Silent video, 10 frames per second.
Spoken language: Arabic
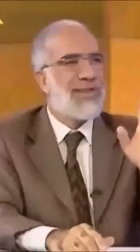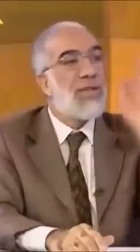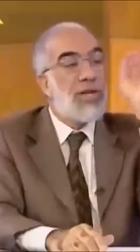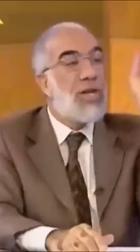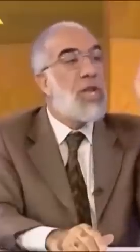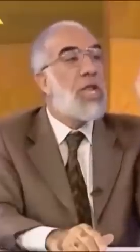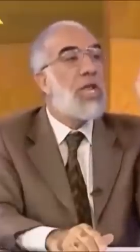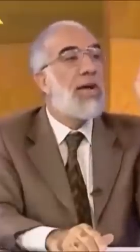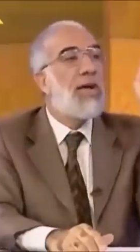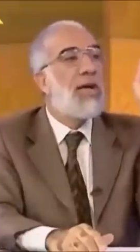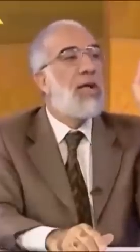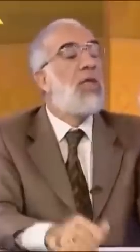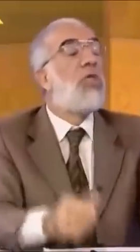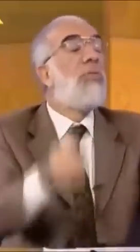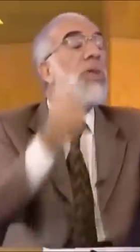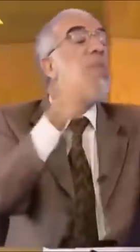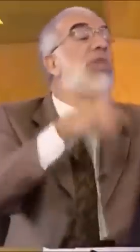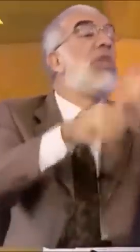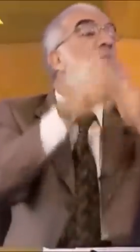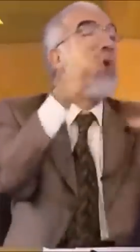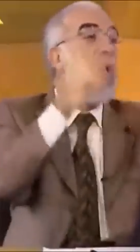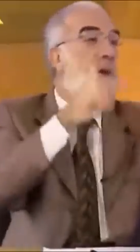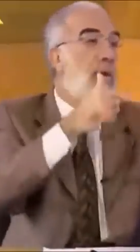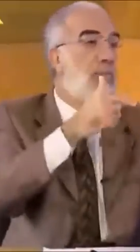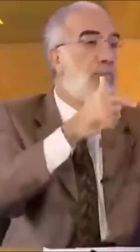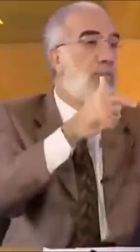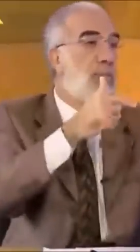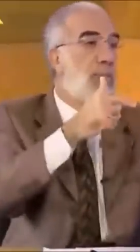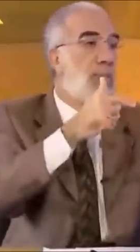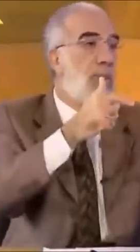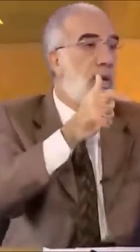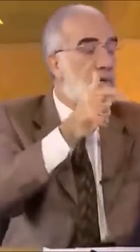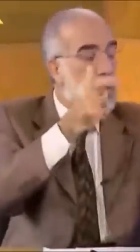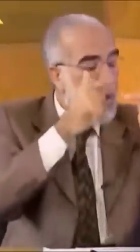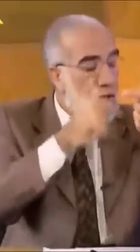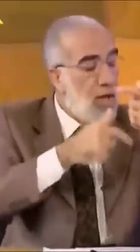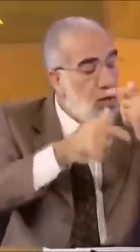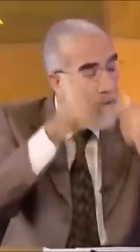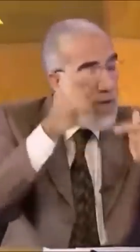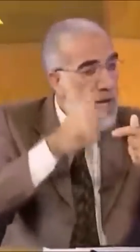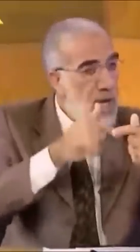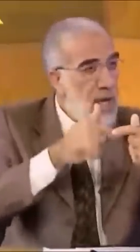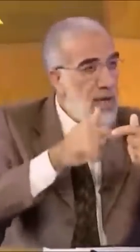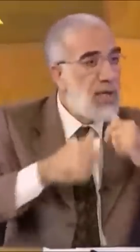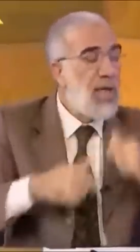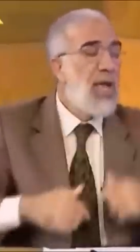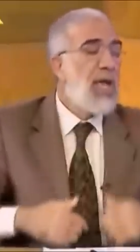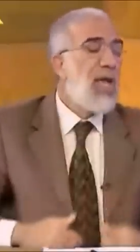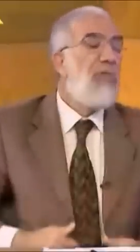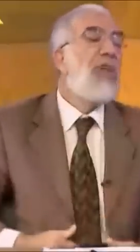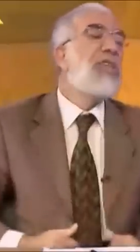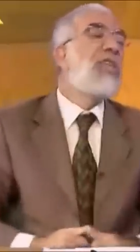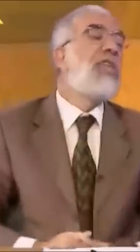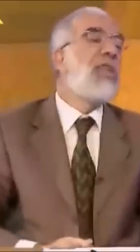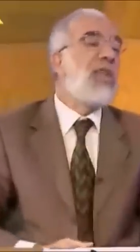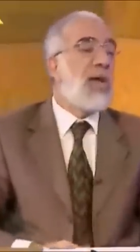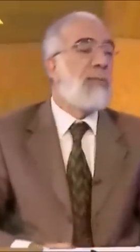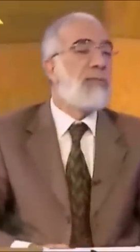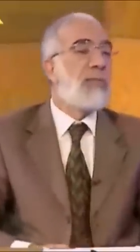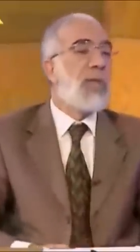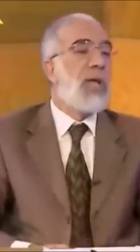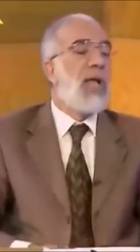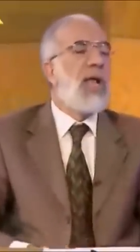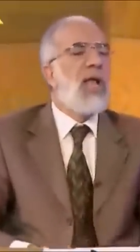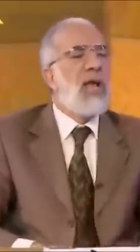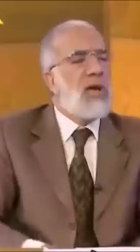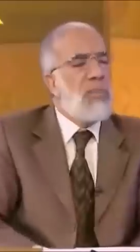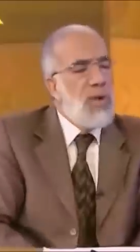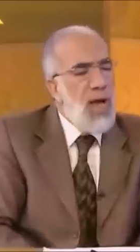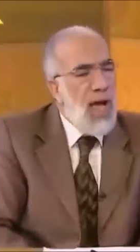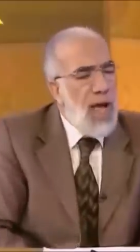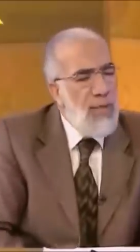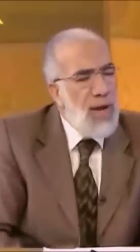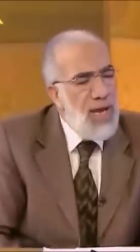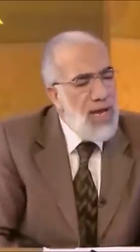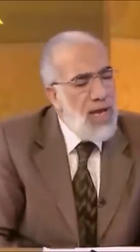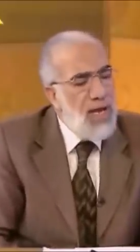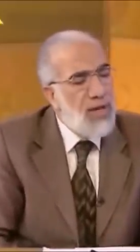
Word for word: صدق النية ثم تجديدها نعم آه صدق النية ثم ايه تجديد. كيف اجدد النية ليه ربنا عمل لي